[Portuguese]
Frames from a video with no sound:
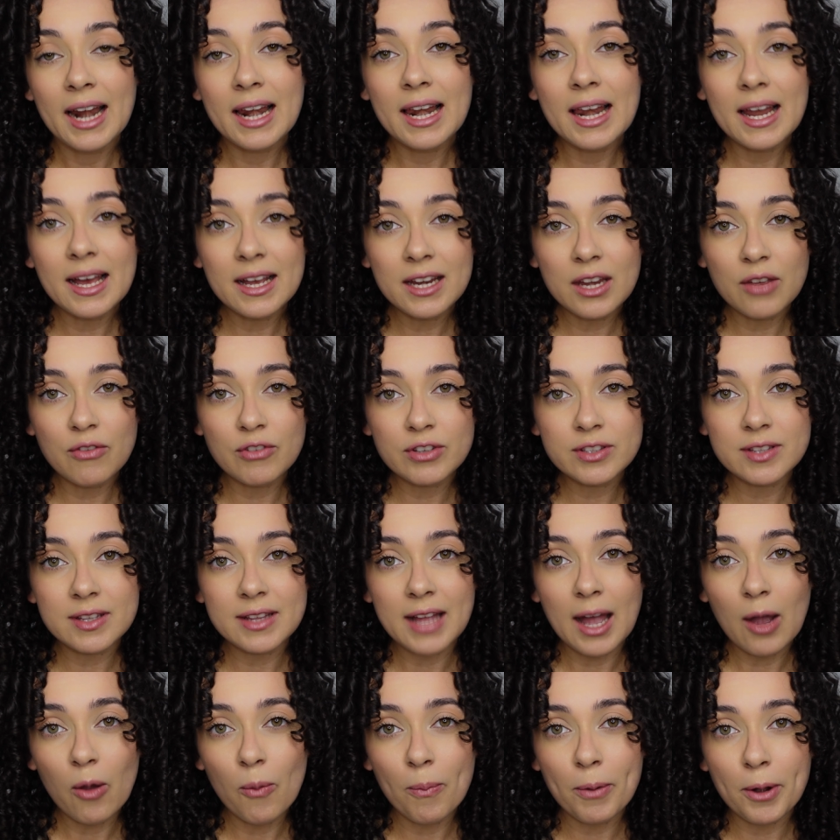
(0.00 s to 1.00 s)
Lani, você
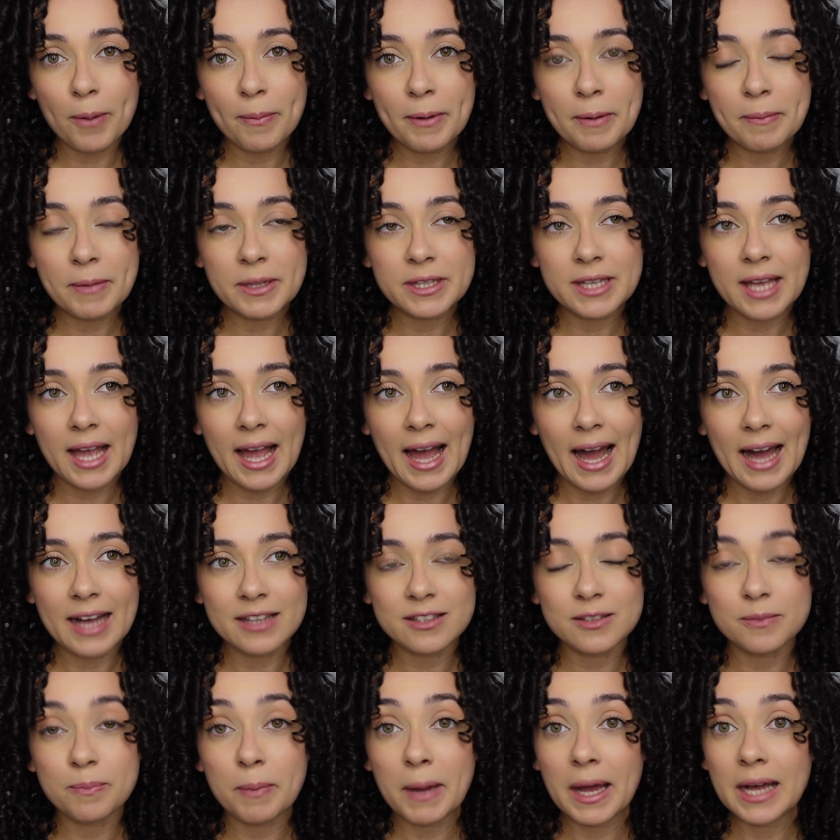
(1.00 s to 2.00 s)
tá com problema de
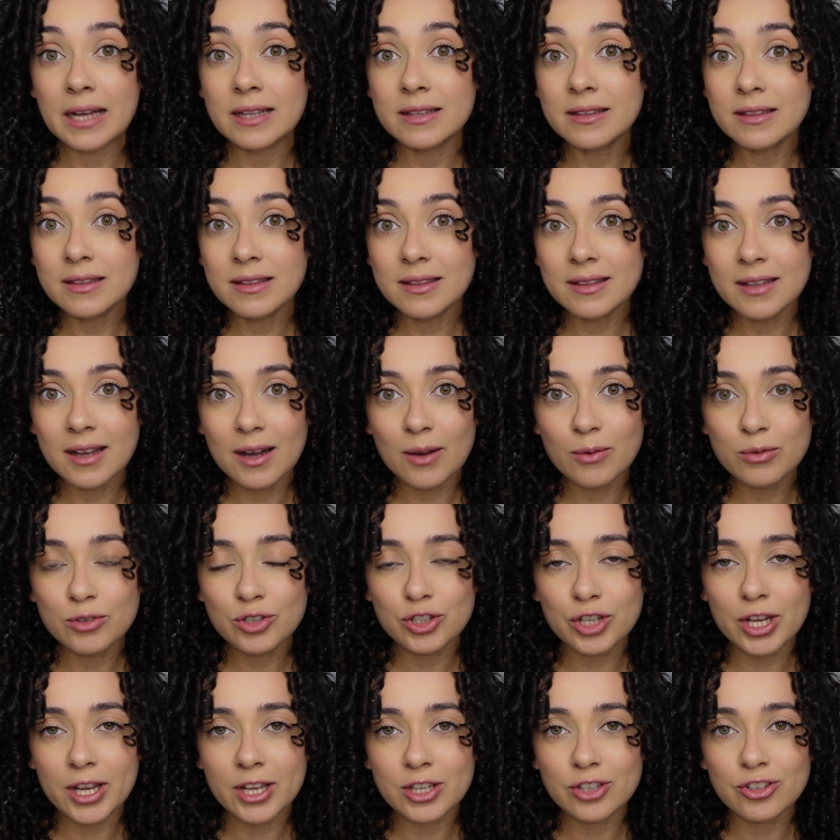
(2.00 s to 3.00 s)
caspa? Não,
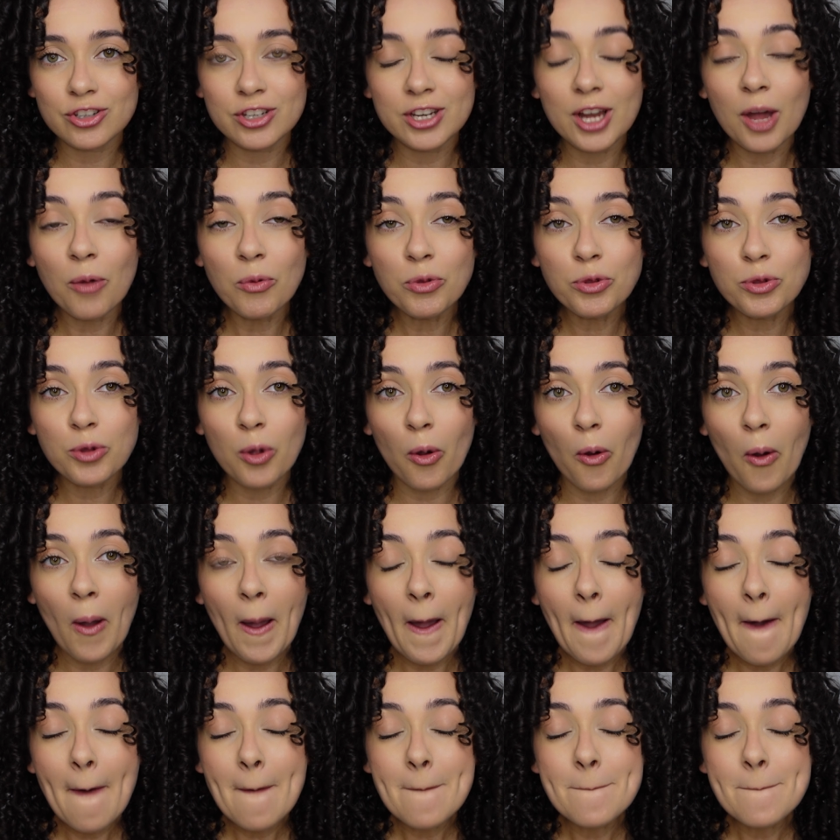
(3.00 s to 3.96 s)
gente, não tô.